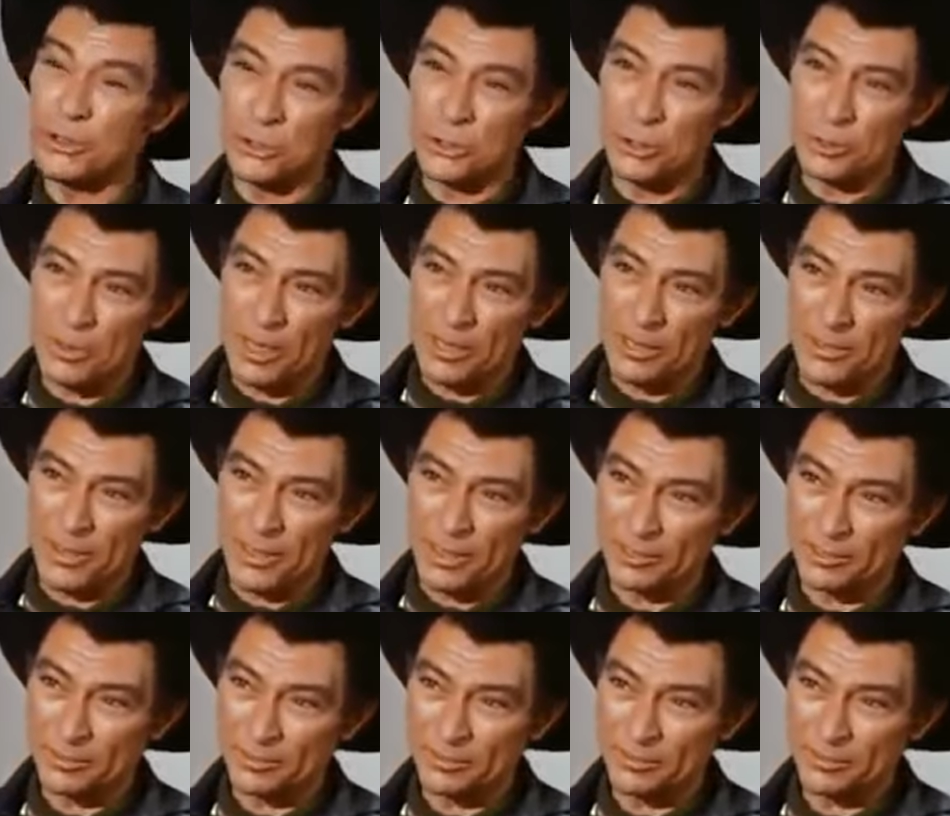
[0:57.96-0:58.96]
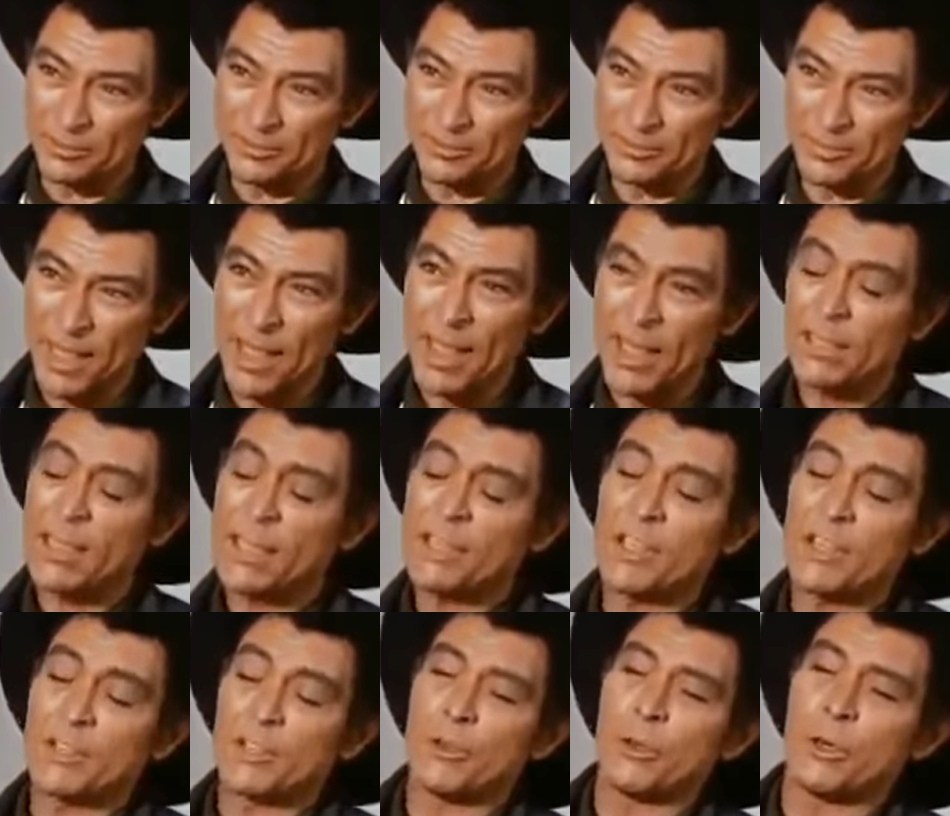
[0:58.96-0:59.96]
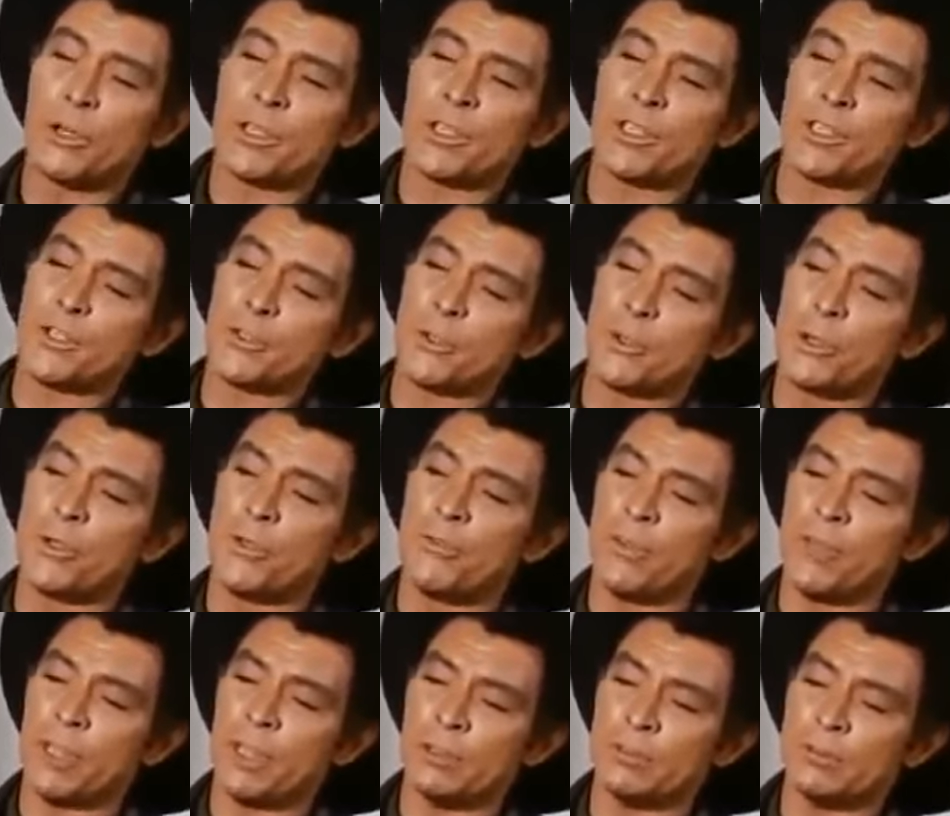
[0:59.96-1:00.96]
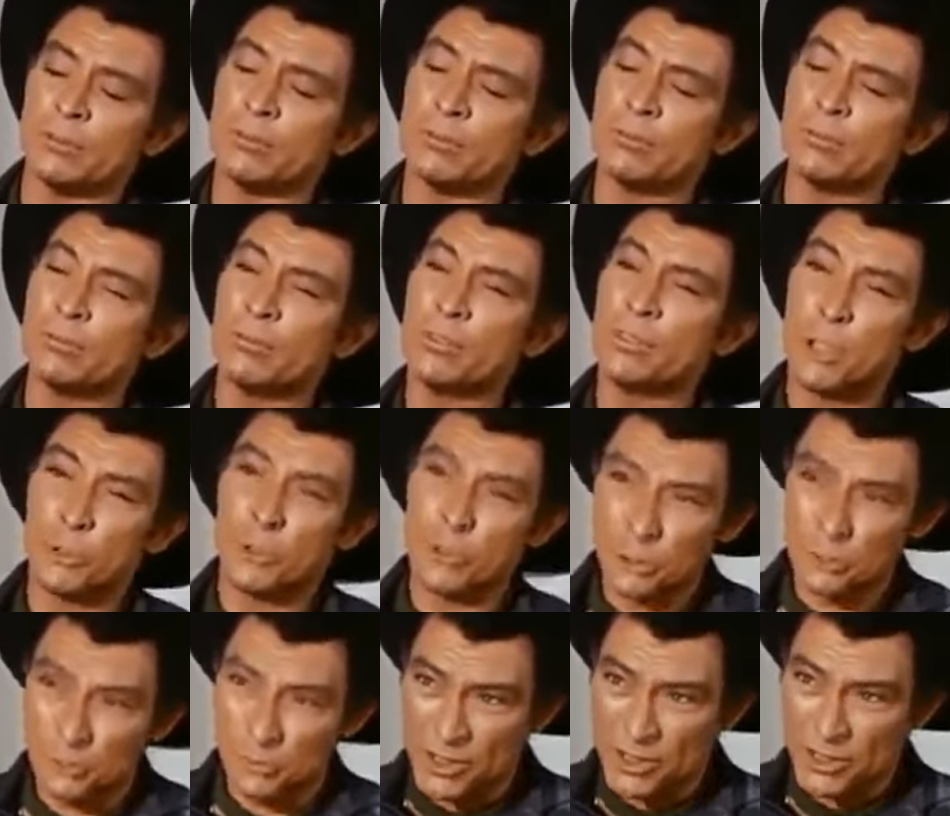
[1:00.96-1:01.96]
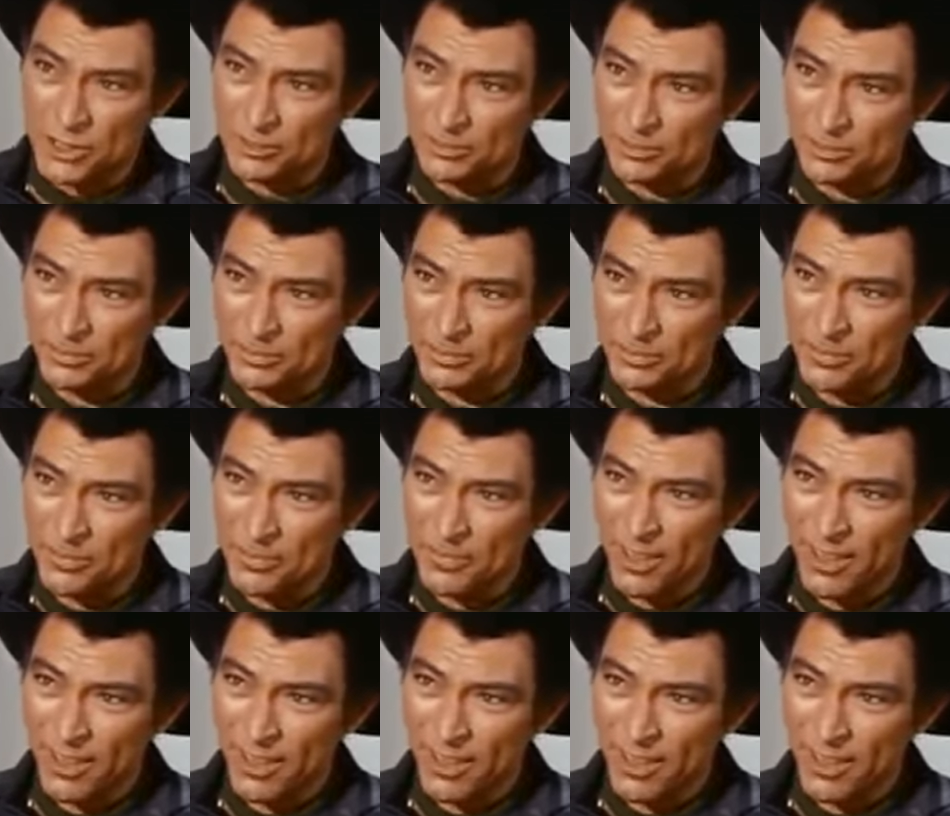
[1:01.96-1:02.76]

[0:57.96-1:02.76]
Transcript: tenha tanta certeza assim. Vamos dizer que é uma espécie de Visita social.